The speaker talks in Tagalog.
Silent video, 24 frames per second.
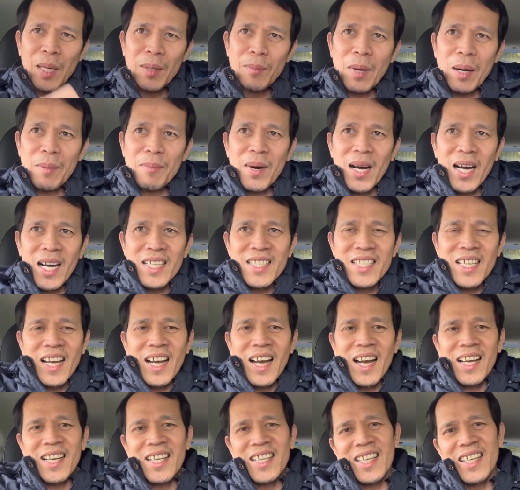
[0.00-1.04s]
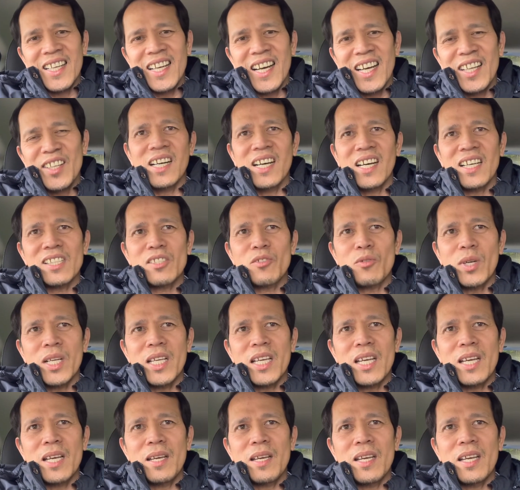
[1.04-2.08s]
magbabaka sakali ka actually
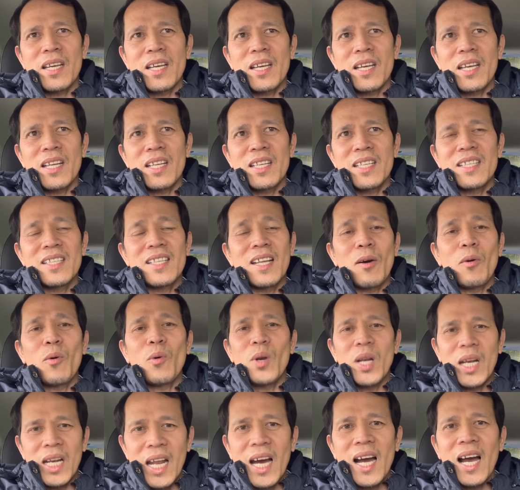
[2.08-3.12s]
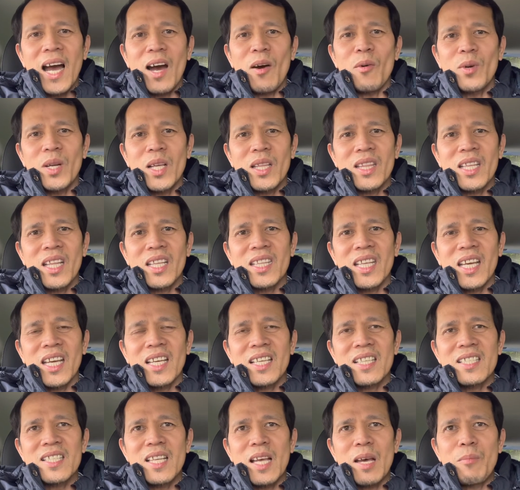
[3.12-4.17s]
nahuli lang ako ng
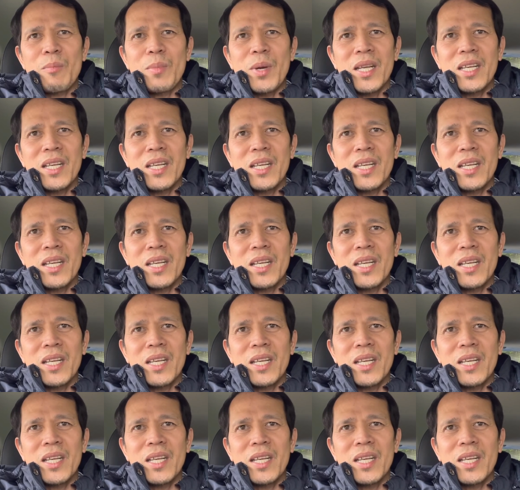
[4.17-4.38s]
dating 7 uh,